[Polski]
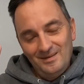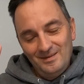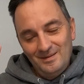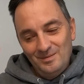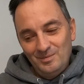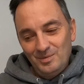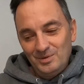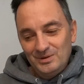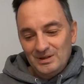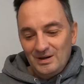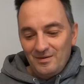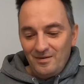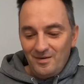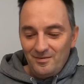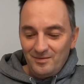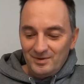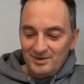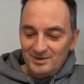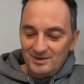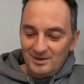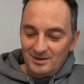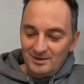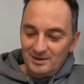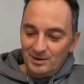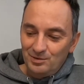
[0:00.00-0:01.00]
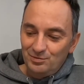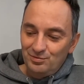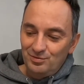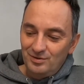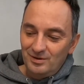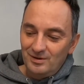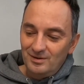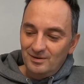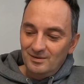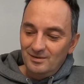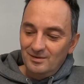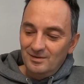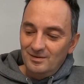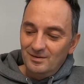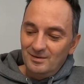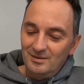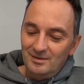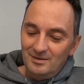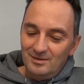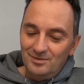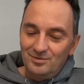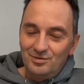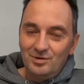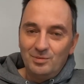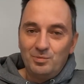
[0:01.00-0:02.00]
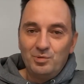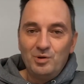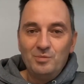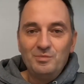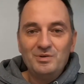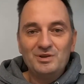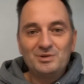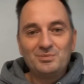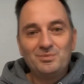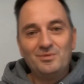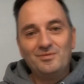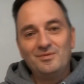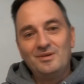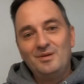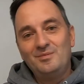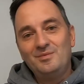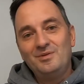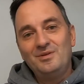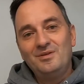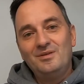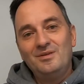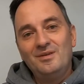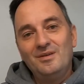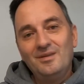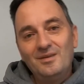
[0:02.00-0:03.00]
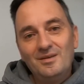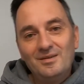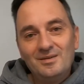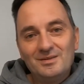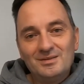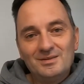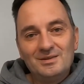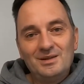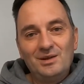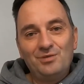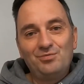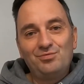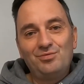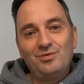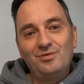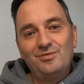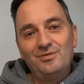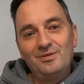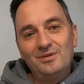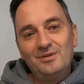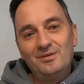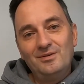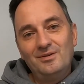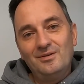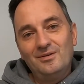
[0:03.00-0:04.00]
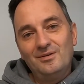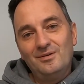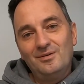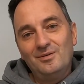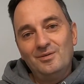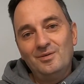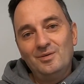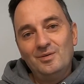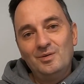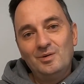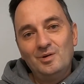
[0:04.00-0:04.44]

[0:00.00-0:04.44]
Pozdrawiam Was serdecznie. Ciepłymi słowami z deszczowego